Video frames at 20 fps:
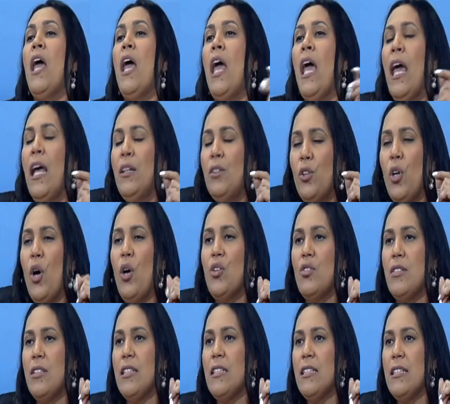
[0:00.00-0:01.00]

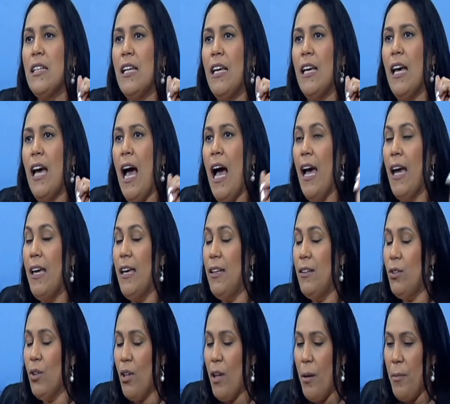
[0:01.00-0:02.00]
Entonces, hay
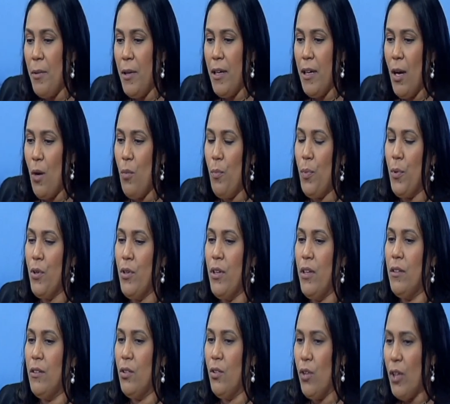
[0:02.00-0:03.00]
todavía un
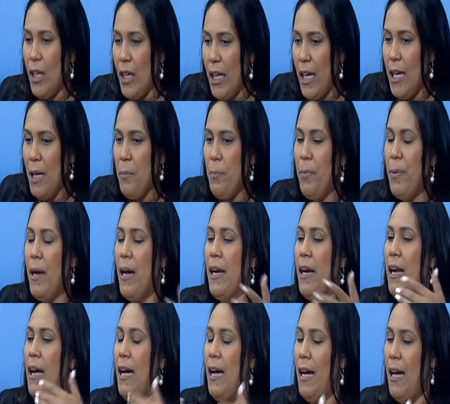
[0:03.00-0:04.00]
proyecto de ley
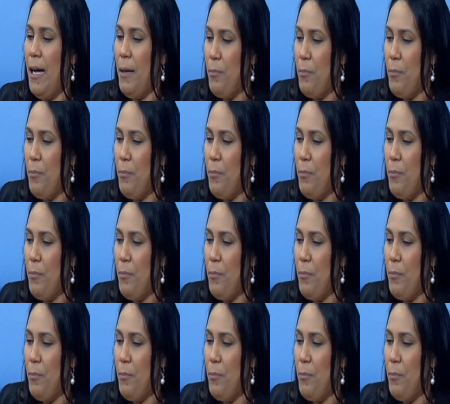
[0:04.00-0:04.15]
para